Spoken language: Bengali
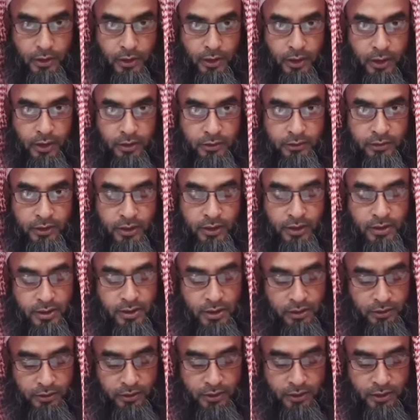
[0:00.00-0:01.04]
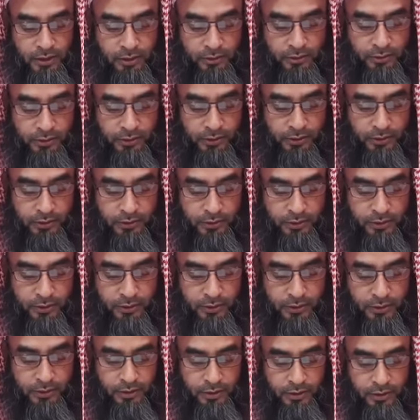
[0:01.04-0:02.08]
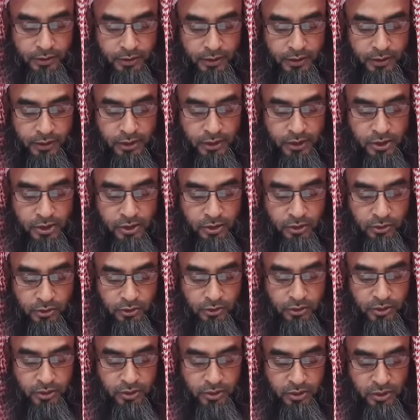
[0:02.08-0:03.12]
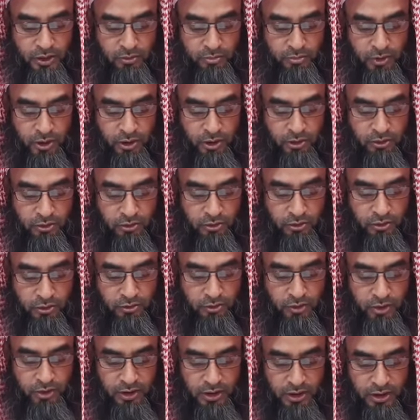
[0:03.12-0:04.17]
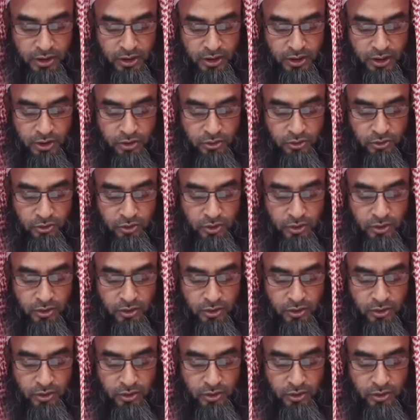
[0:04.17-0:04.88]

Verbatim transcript: আর তার সাথে সাথেই এই সহজ দিন পালন করতে গিয়ে যদি